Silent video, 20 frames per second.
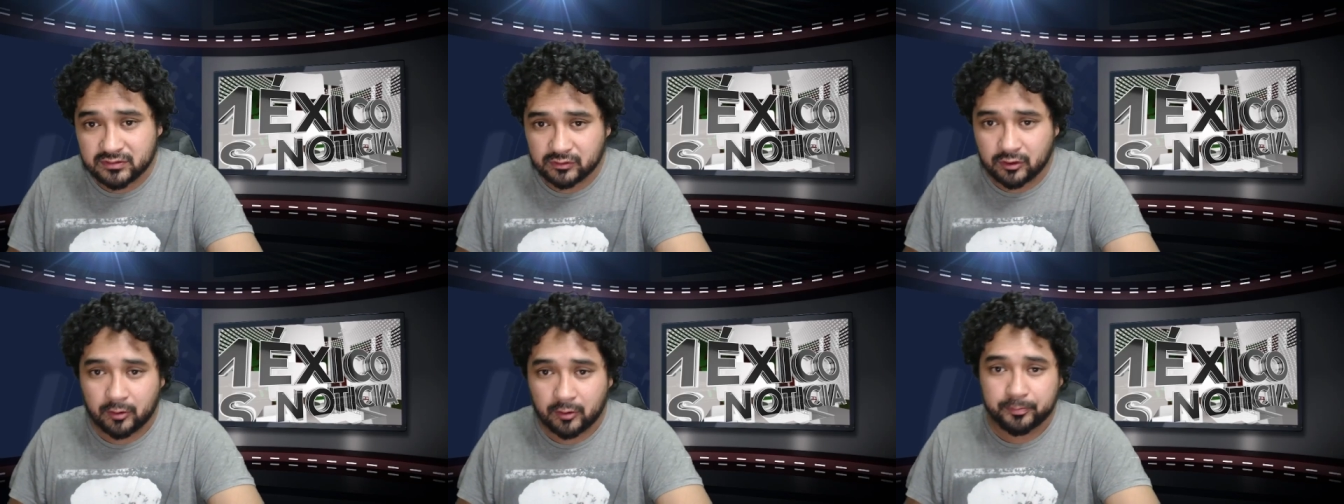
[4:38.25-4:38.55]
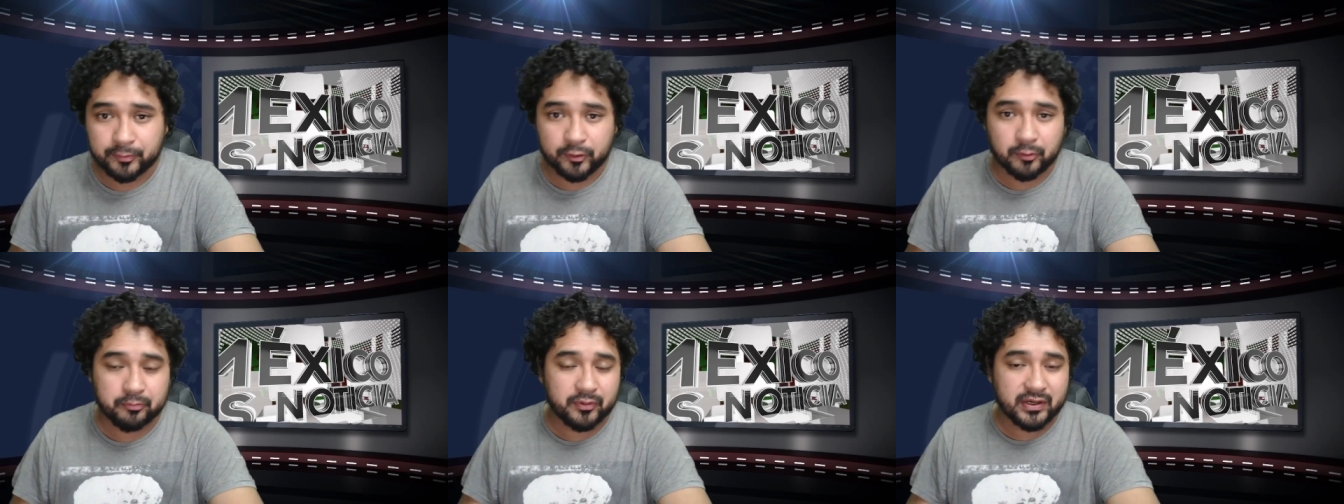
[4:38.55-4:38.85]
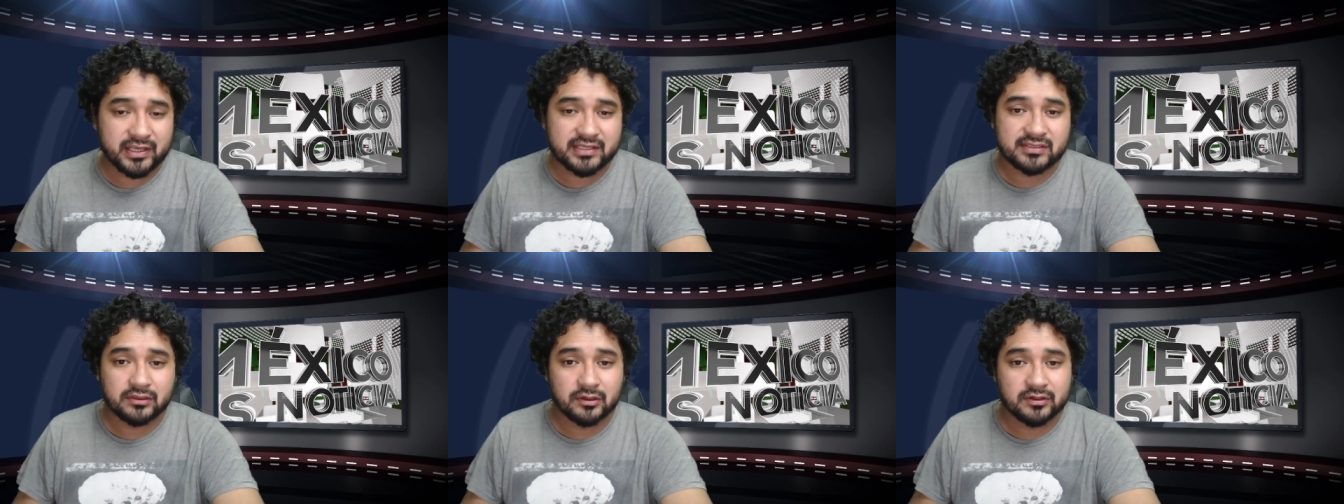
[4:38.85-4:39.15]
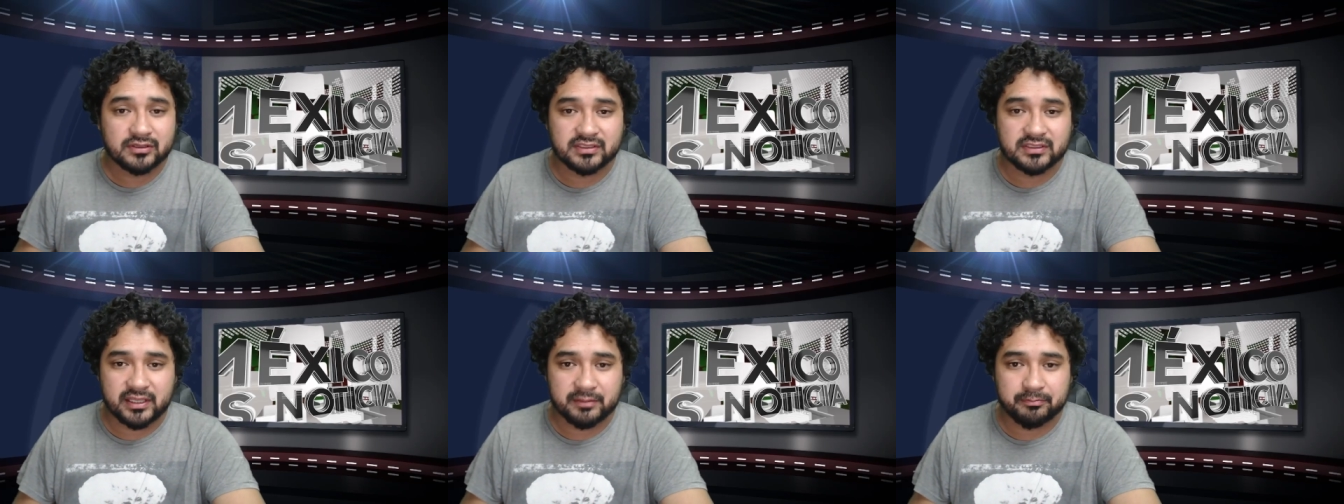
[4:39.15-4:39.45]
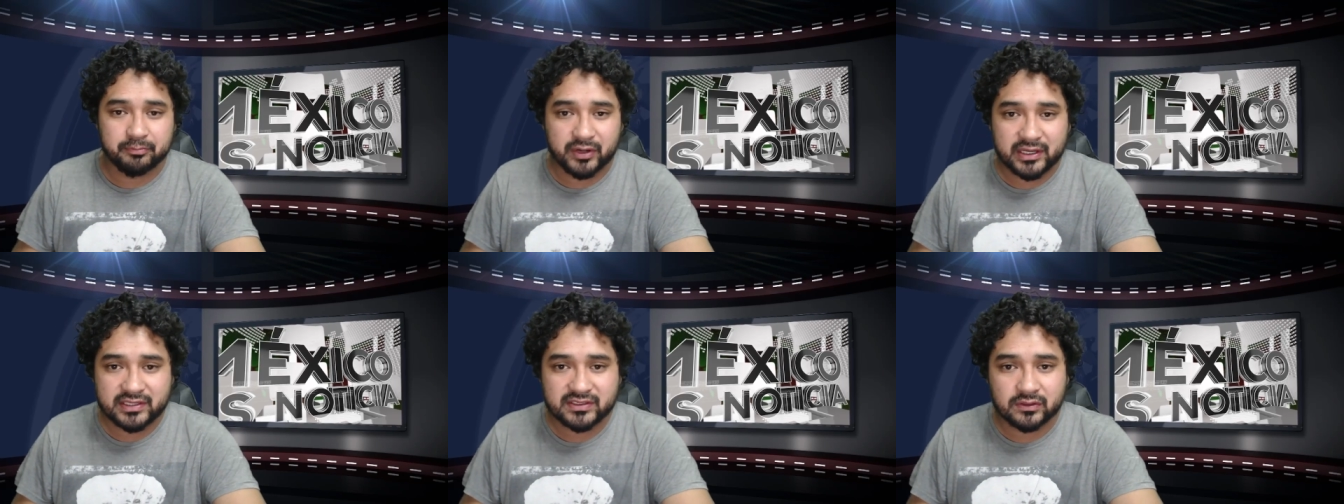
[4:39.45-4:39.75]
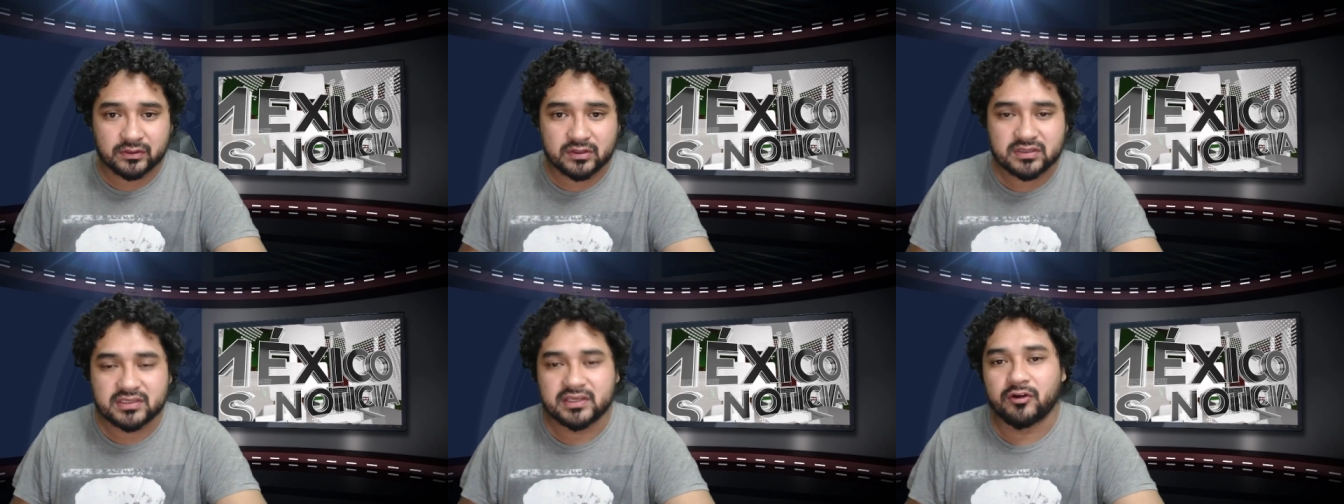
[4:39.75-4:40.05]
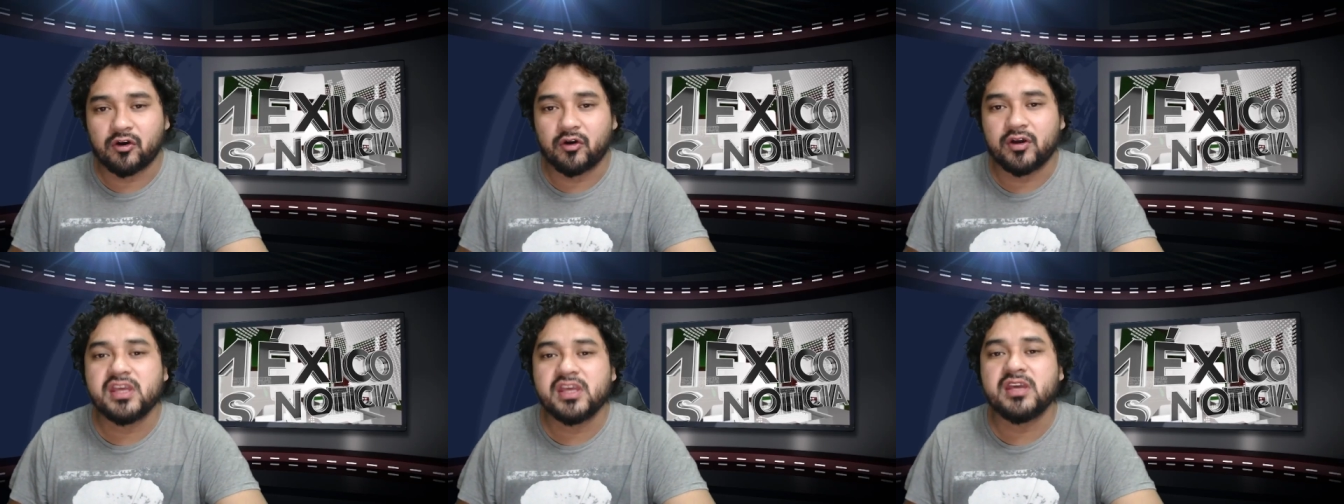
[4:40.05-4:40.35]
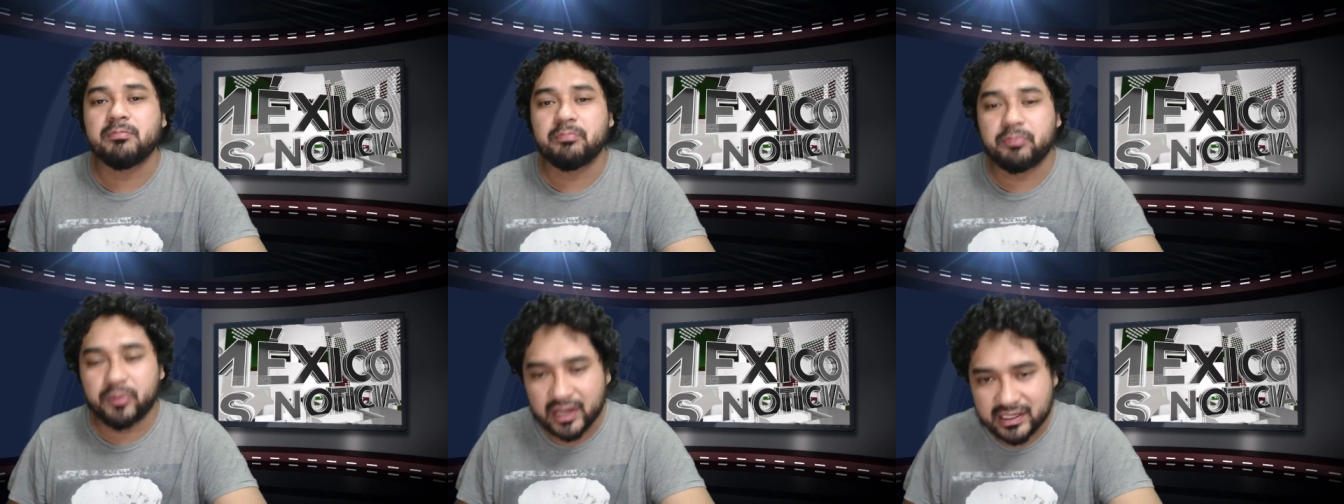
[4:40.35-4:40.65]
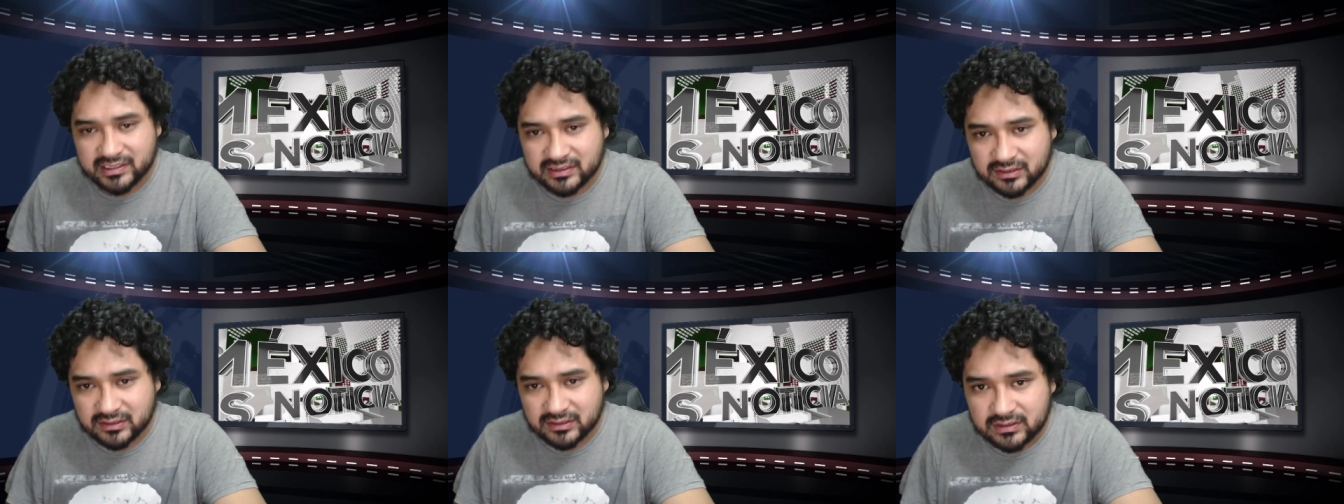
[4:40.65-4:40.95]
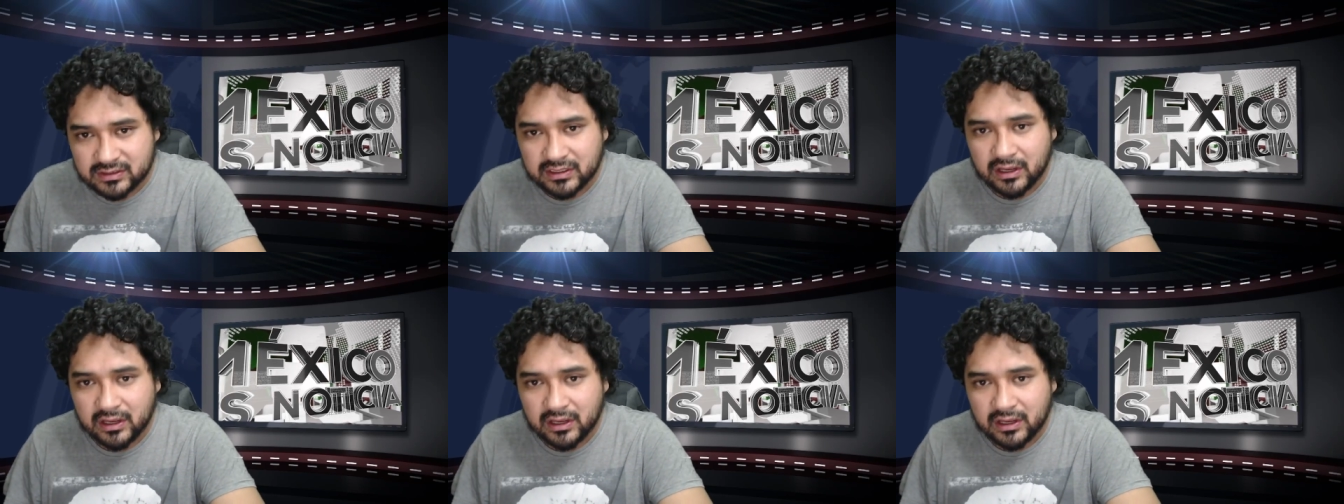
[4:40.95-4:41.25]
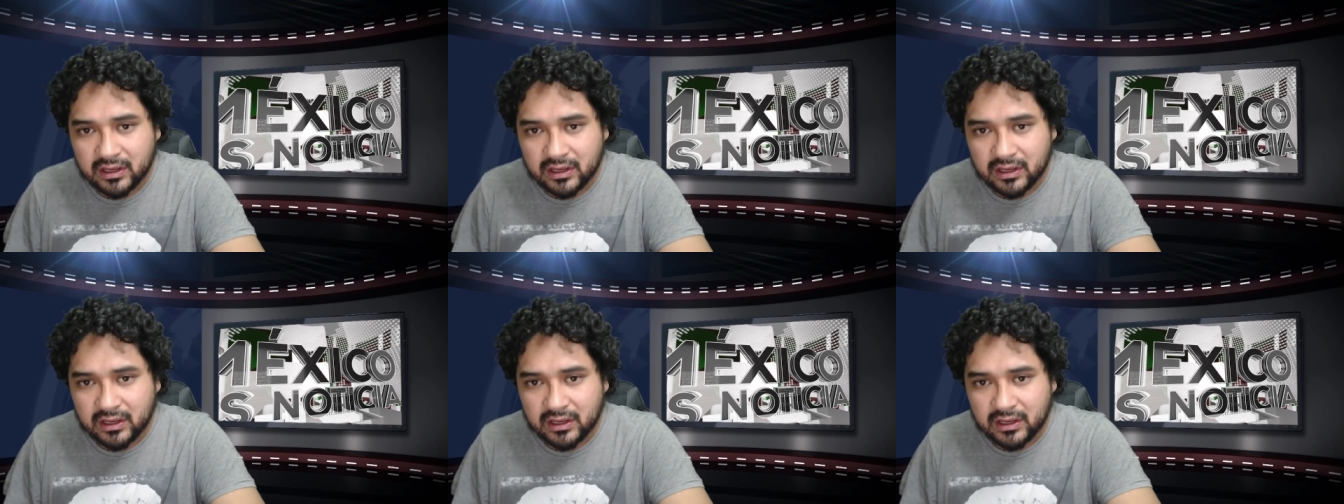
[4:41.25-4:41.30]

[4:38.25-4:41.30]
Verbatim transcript: no propuestos ni puestos, sino impuestos